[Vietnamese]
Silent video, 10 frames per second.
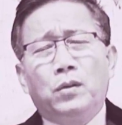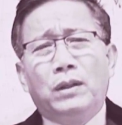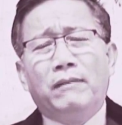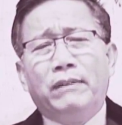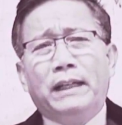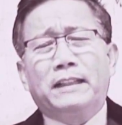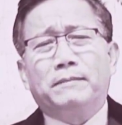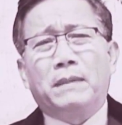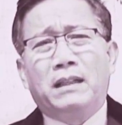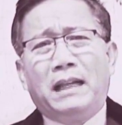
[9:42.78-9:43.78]
tôi làm việc
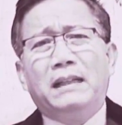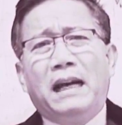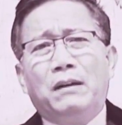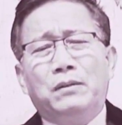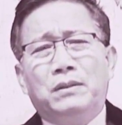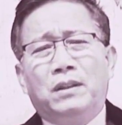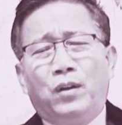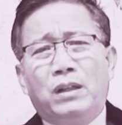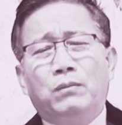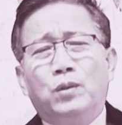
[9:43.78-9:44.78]
lãnh đạo
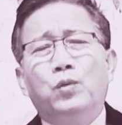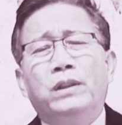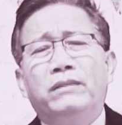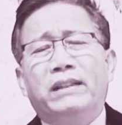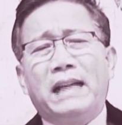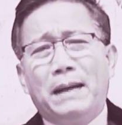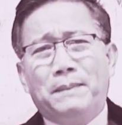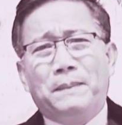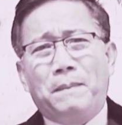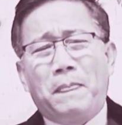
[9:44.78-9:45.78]
hội đồng cứu nguy việt nam
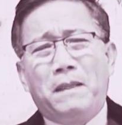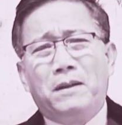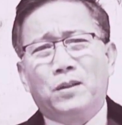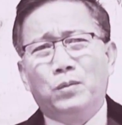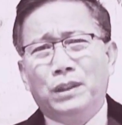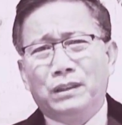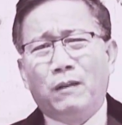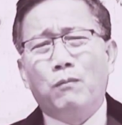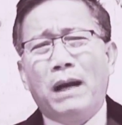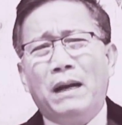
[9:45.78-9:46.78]
cũng như
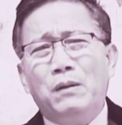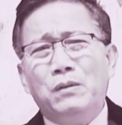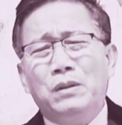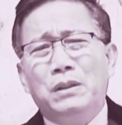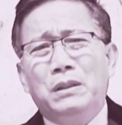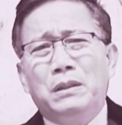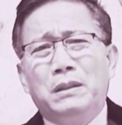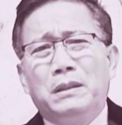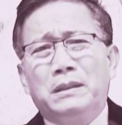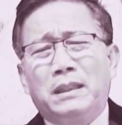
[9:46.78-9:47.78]
thông báo
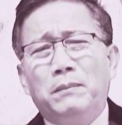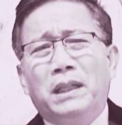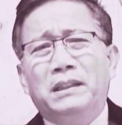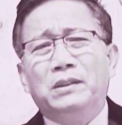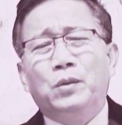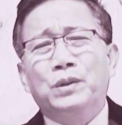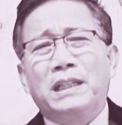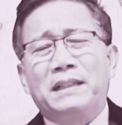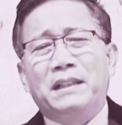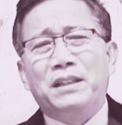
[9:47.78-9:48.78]
sấm lệnh của
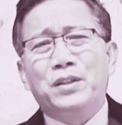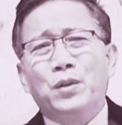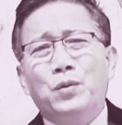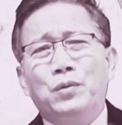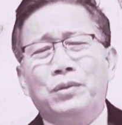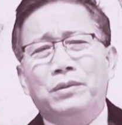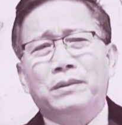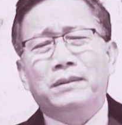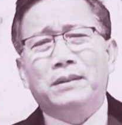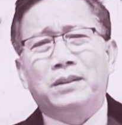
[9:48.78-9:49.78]
cha trời giêsu
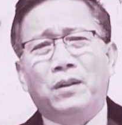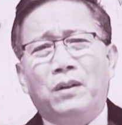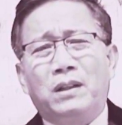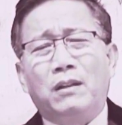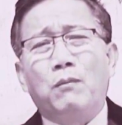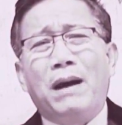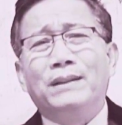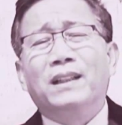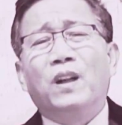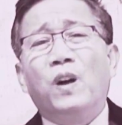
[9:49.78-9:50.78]
cho đồng
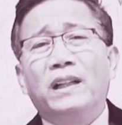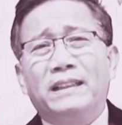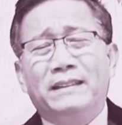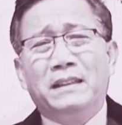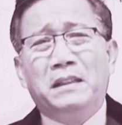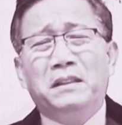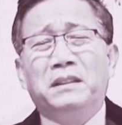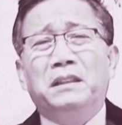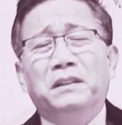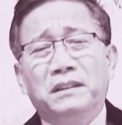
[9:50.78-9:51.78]
bào nhân loại
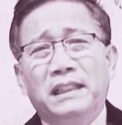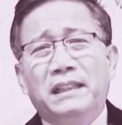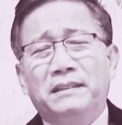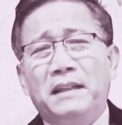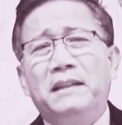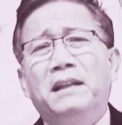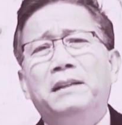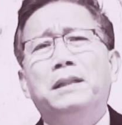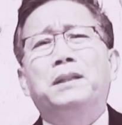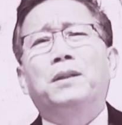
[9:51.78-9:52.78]
thì đương nhiên thế
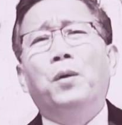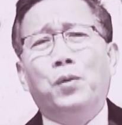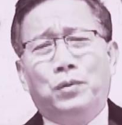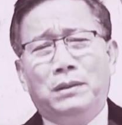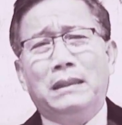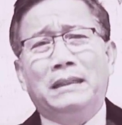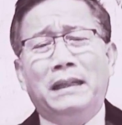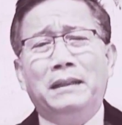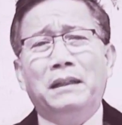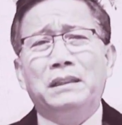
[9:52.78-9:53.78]
giới địch thù tức là
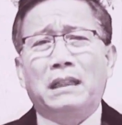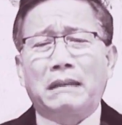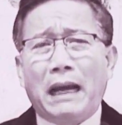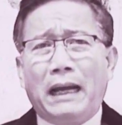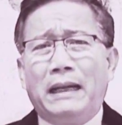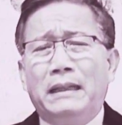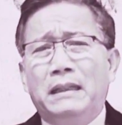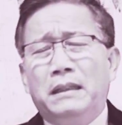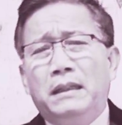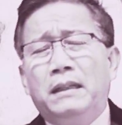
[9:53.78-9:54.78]
thế giới sa tăng
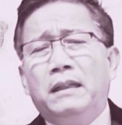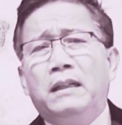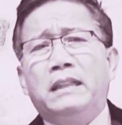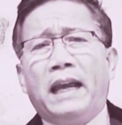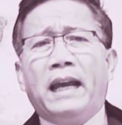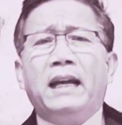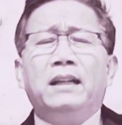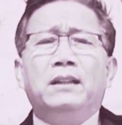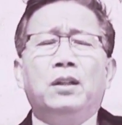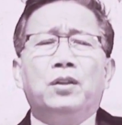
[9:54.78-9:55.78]
sẽ
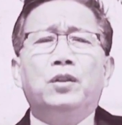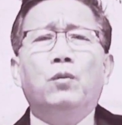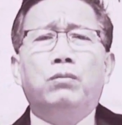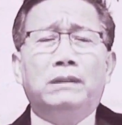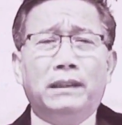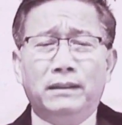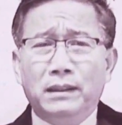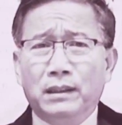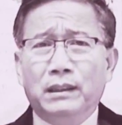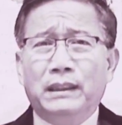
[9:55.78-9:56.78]
dùng những
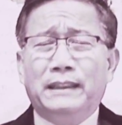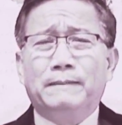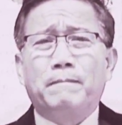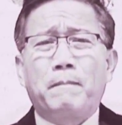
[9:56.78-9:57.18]
người